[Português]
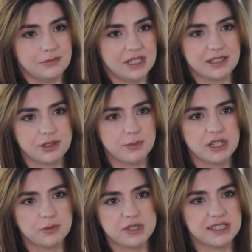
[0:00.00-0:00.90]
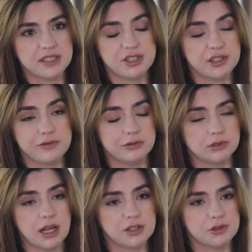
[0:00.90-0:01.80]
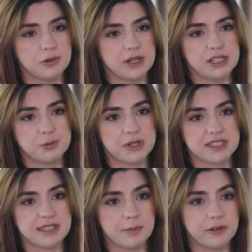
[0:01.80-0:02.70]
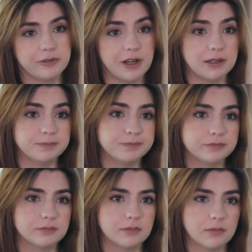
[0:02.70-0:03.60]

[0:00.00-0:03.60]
Mas eu também não me sentia à vontade com eles para desabafar.